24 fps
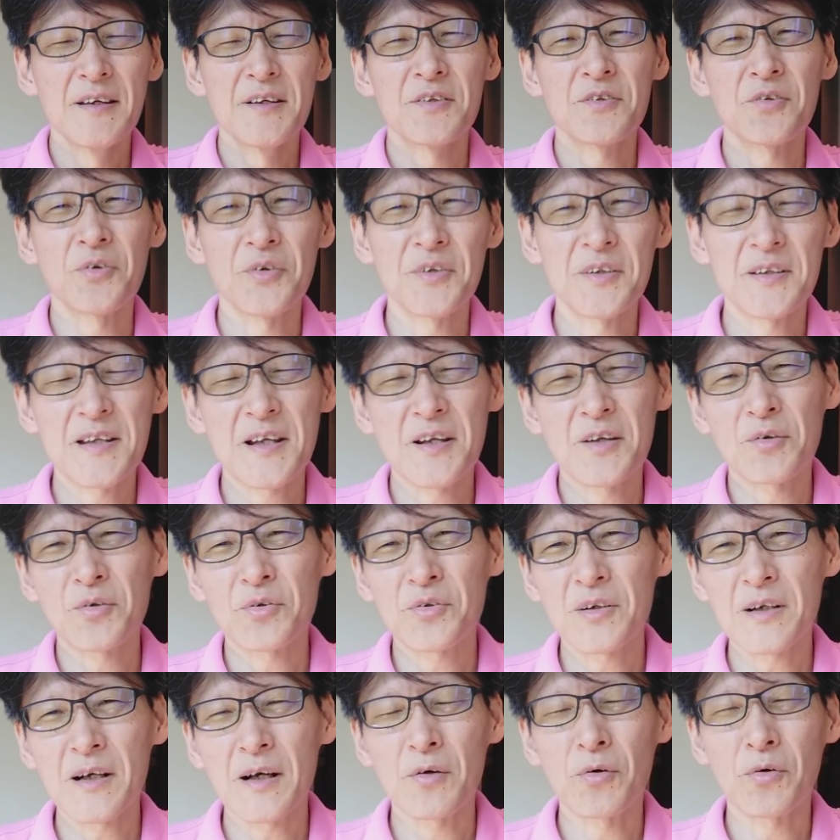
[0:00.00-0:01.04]
そういったようなこ
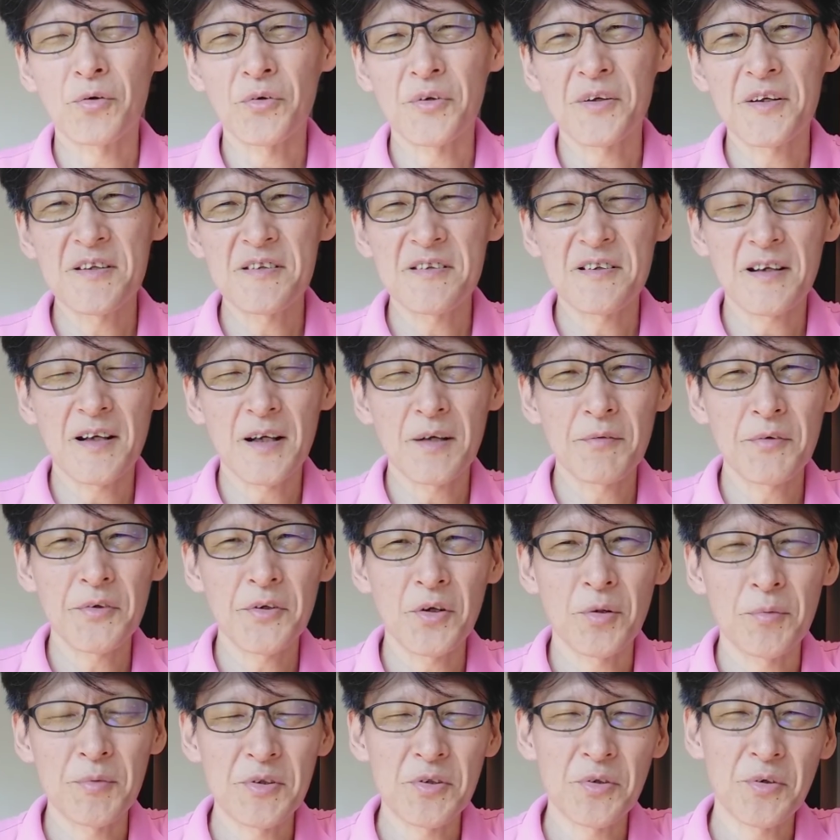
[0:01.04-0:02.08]
とがこの記事からも
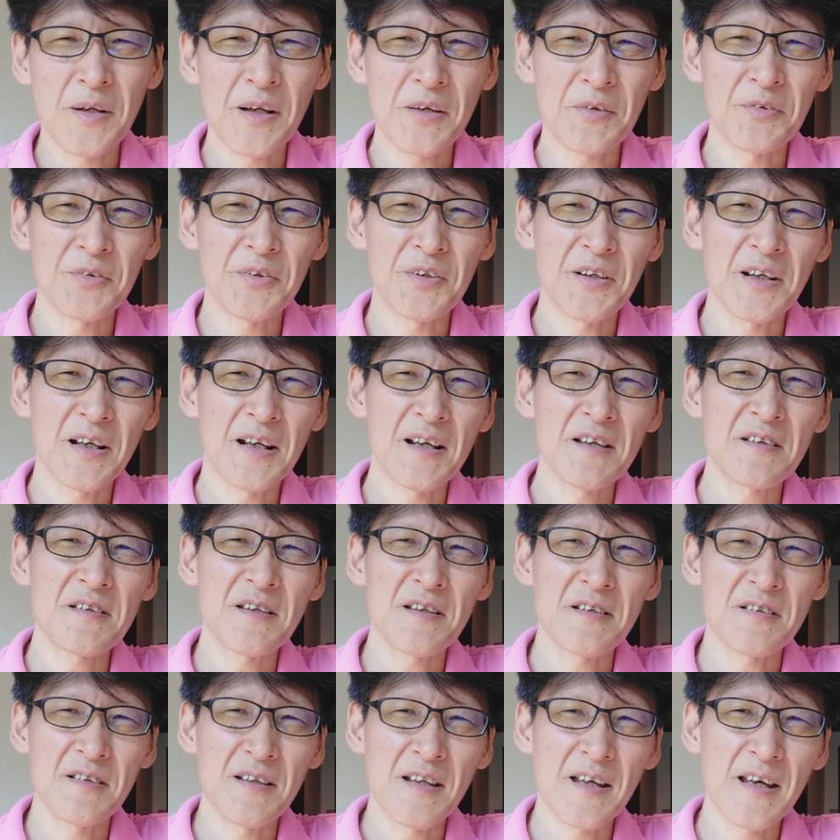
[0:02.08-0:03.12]
読み取れるっていう話
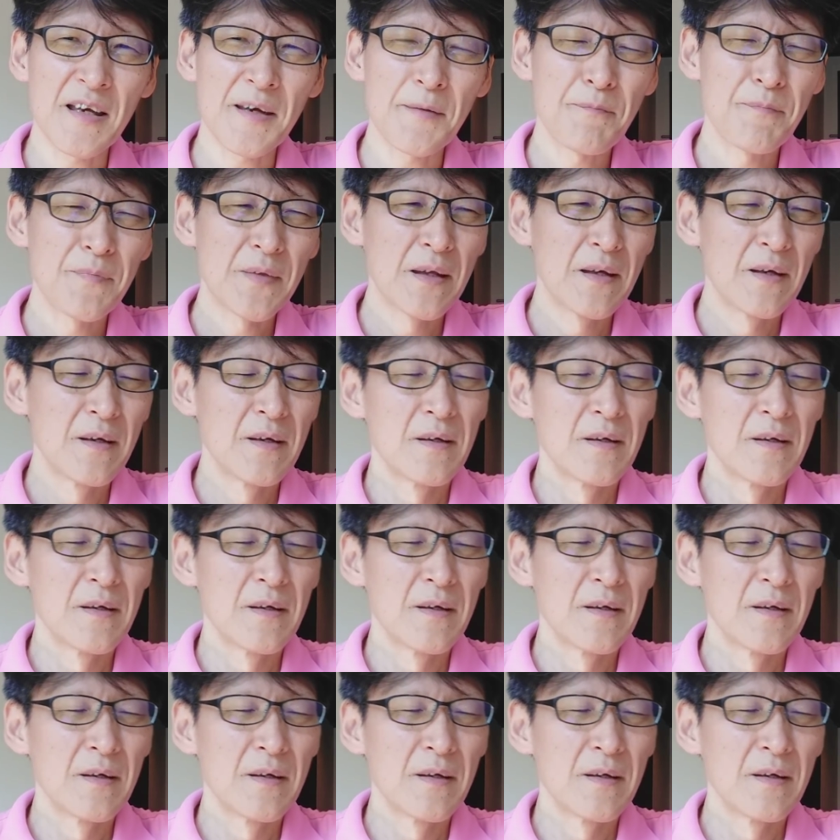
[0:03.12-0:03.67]
ですね。